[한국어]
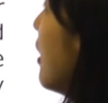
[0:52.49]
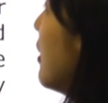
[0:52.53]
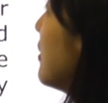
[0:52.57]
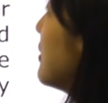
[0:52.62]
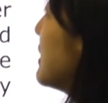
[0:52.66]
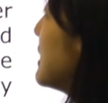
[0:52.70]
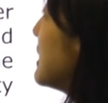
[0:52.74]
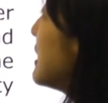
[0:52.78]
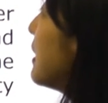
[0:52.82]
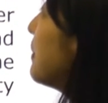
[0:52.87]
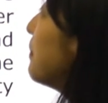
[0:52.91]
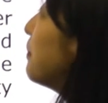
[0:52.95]

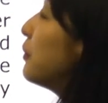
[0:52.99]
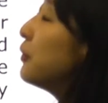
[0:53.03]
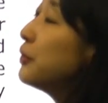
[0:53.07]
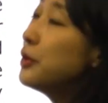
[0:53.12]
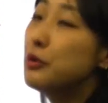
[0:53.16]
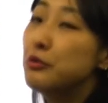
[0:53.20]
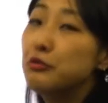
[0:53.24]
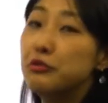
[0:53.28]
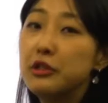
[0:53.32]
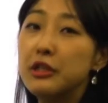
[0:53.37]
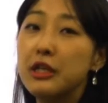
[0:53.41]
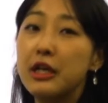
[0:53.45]
지난번에
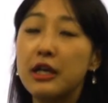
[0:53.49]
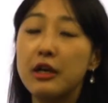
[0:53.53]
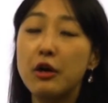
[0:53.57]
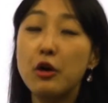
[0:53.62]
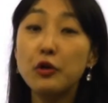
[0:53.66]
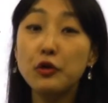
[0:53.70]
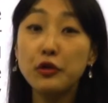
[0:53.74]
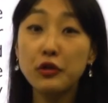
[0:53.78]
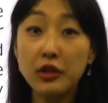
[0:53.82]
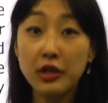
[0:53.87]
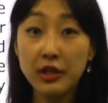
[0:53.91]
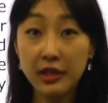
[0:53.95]
우리가
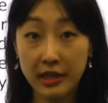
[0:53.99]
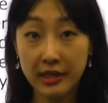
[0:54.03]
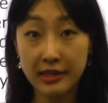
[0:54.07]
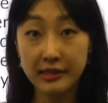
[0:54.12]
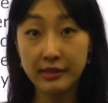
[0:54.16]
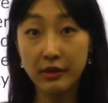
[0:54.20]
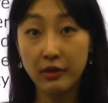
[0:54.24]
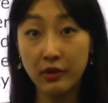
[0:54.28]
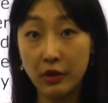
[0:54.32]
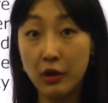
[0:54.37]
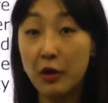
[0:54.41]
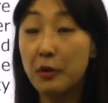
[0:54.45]
허균에
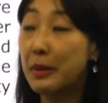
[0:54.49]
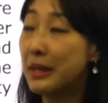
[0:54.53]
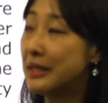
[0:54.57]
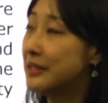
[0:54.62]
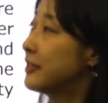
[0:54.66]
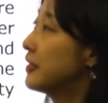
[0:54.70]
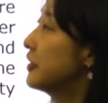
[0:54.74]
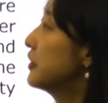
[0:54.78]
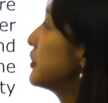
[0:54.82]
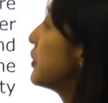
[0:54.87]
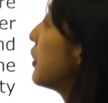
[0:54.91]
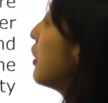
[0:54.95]
대해서
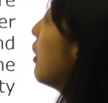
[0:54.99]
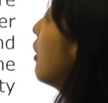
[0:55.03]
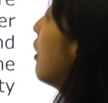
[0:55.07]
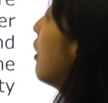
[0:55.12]
읽어봤었죠?